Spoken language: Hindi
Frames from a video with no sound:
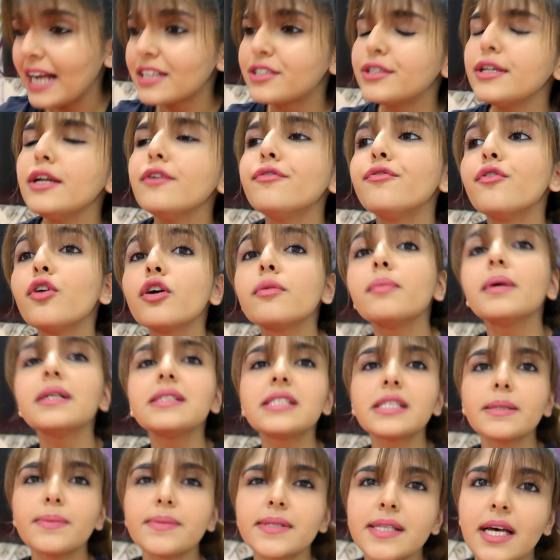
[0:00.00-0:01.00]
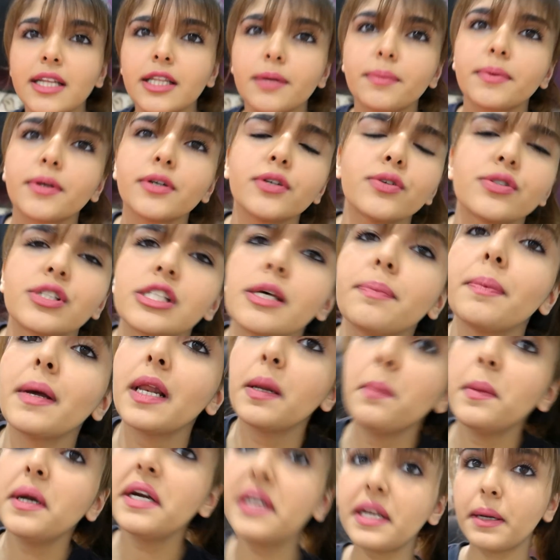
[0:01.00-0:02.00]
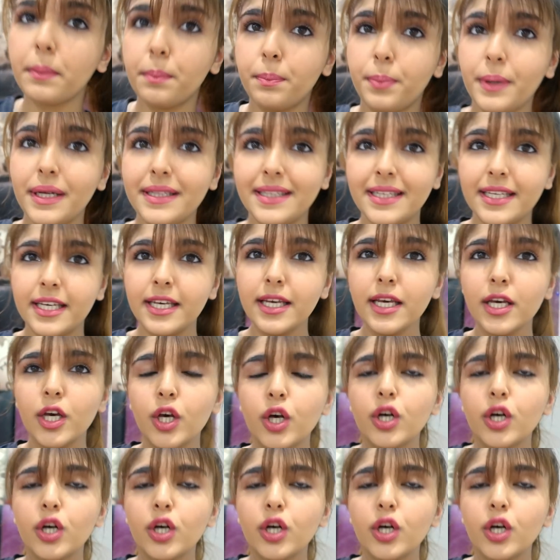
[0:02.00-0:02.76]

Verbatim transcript: एक्चुअली फोर मंथ से भी ज़्यादा बिकॉज उससे पहले मैं ट्रिप पे थी